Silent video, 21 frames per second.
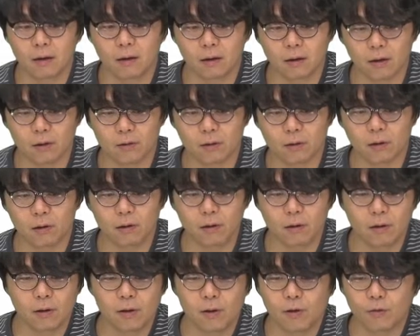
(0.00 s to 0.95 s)
그래서
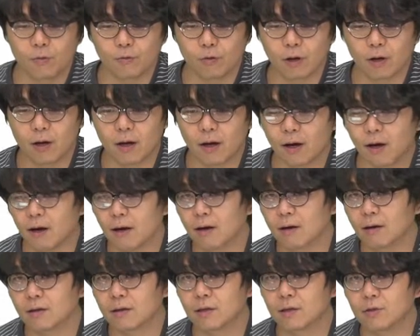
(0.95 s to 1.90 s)
우리가
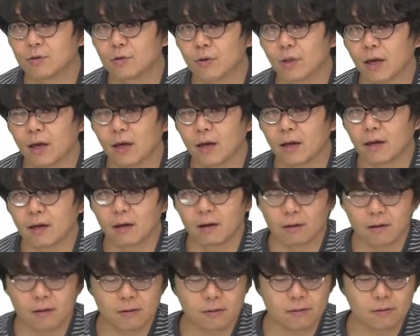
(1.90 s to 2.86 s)
기존에
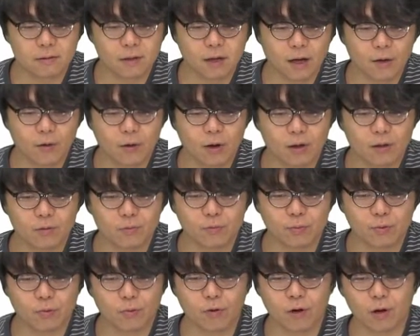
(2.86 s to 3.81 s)
그 사용하던
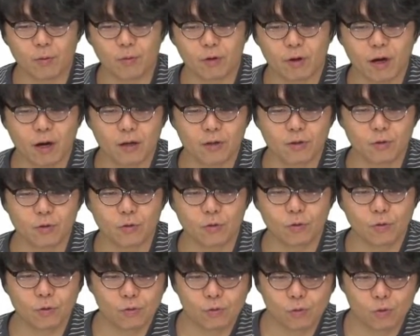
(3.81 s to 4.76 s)
프로그램을
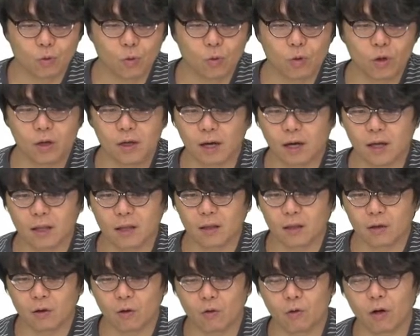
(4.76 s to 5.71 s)
가지고 동일한
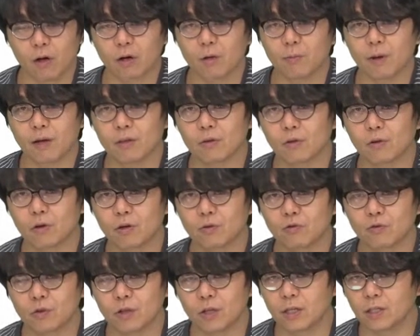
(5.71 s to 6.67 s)
결과를 만들어낼
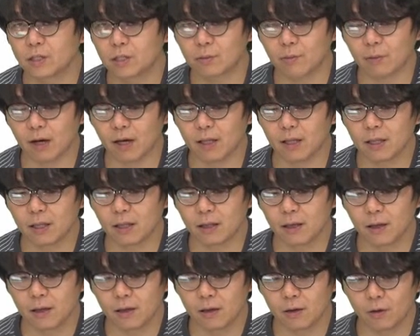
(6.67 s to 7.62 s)
수는 있지만
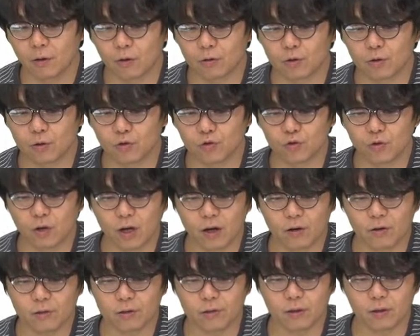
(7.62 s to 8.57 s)
여기서
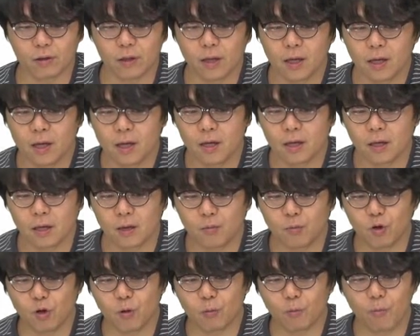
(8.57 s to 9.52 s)
중요한 것은
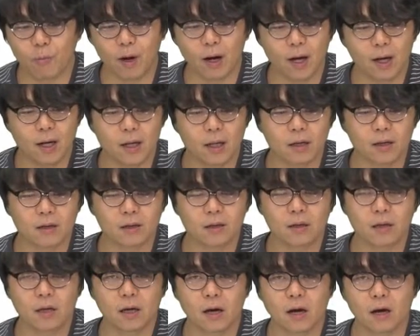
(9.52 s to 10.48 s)
입력 파일의
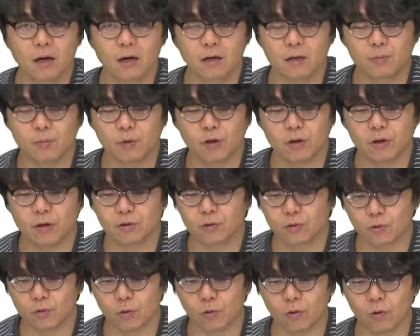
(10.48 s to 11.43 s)
크기가 크면
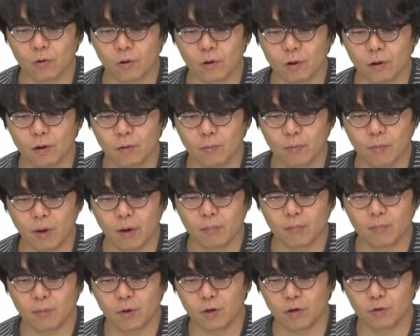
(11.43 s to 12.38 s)
클수록
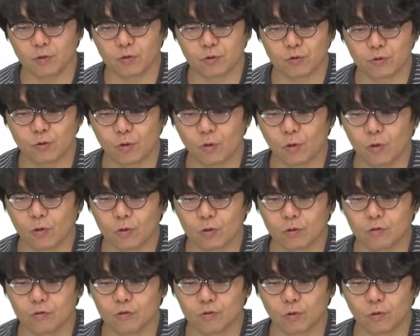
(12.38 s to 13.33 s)
맵 리듀스로
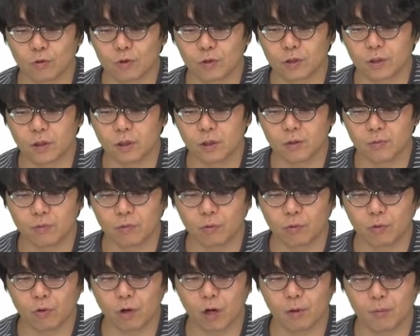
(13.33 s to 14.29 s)
구동시키는
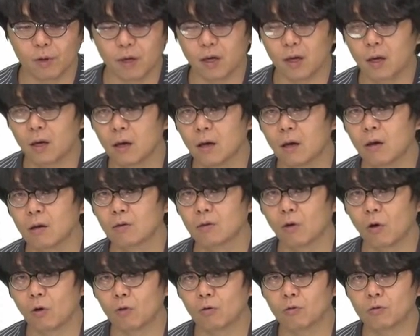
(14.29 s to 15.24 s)
프로그램이
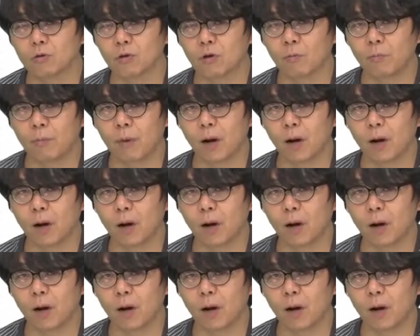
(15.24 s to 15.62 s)
더욱더